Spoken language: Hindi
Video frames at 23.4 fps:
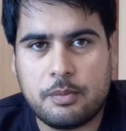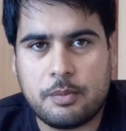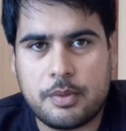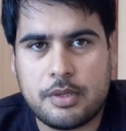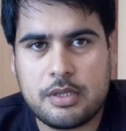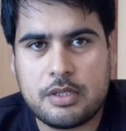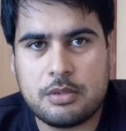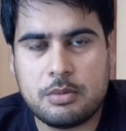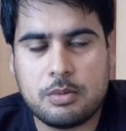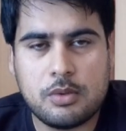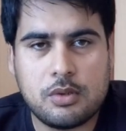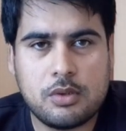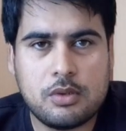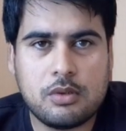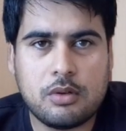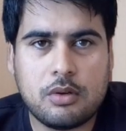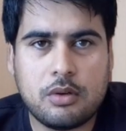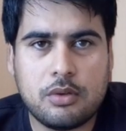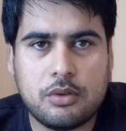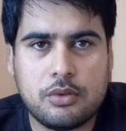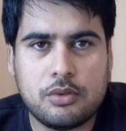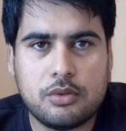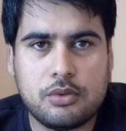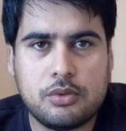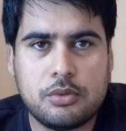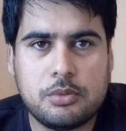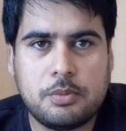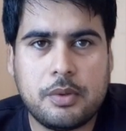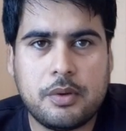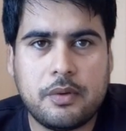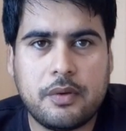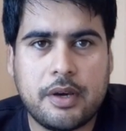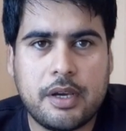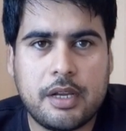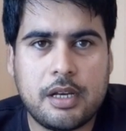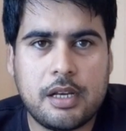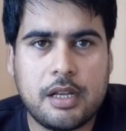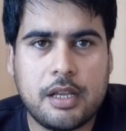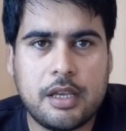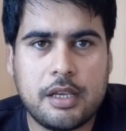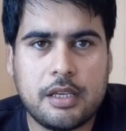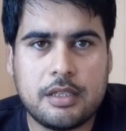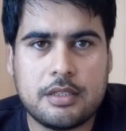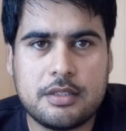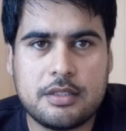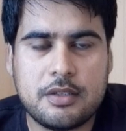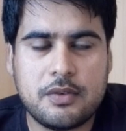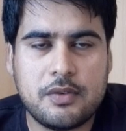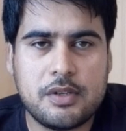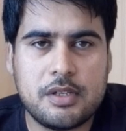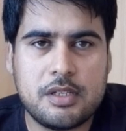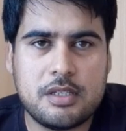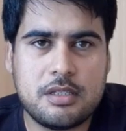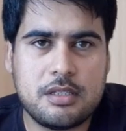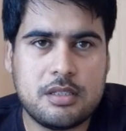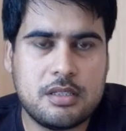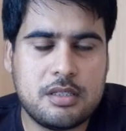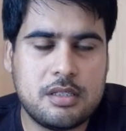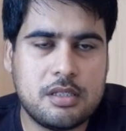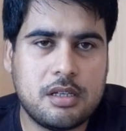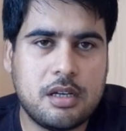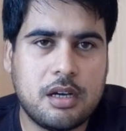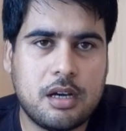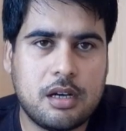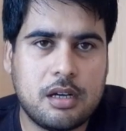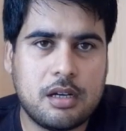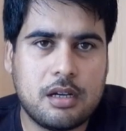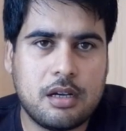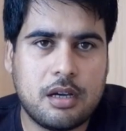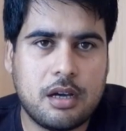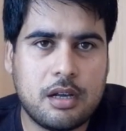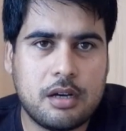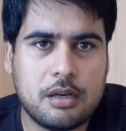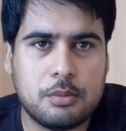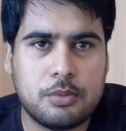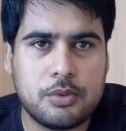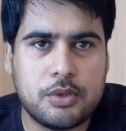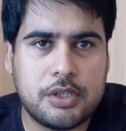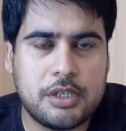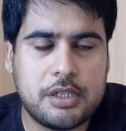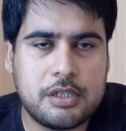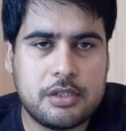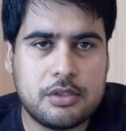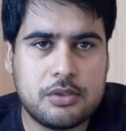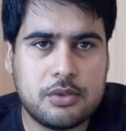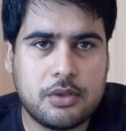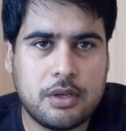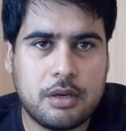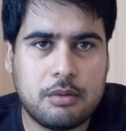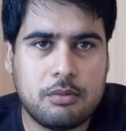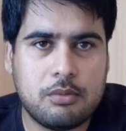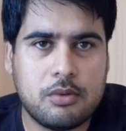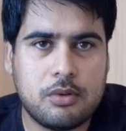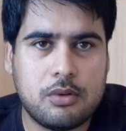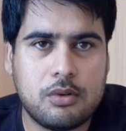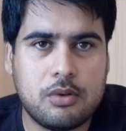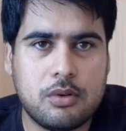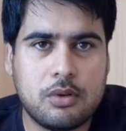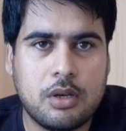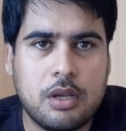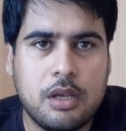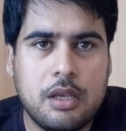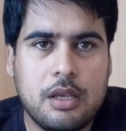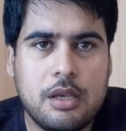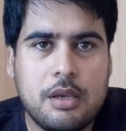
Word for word: फेसबुक और यूट्यूब पे वायरल है कि 70 सीसी का कार्बोरेटर जो है वो लोग